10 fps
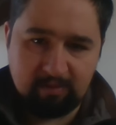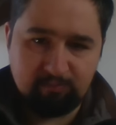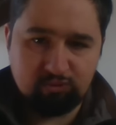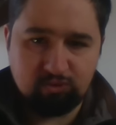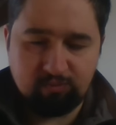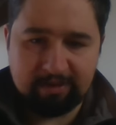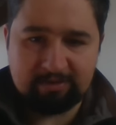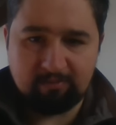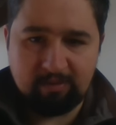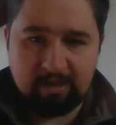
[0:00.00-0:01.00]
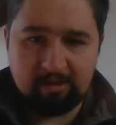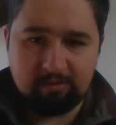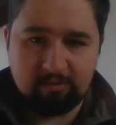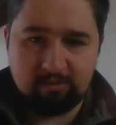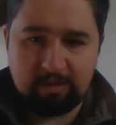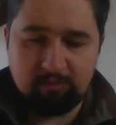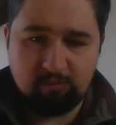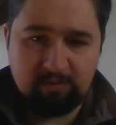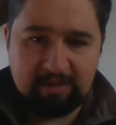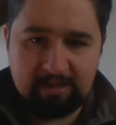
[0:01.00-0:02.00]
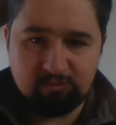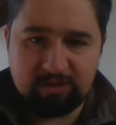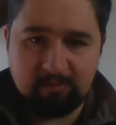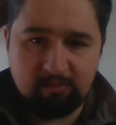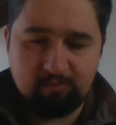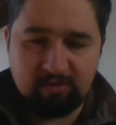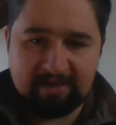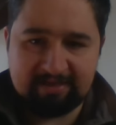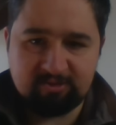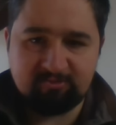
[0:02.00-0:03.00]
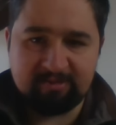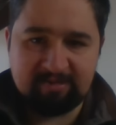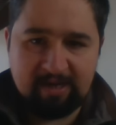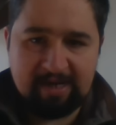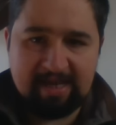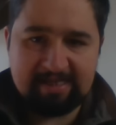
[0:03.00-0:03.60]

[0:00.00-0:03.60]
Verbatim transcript: mais plutôt pour les emprunts euh, immobiliers, notamment pour la résidence principale,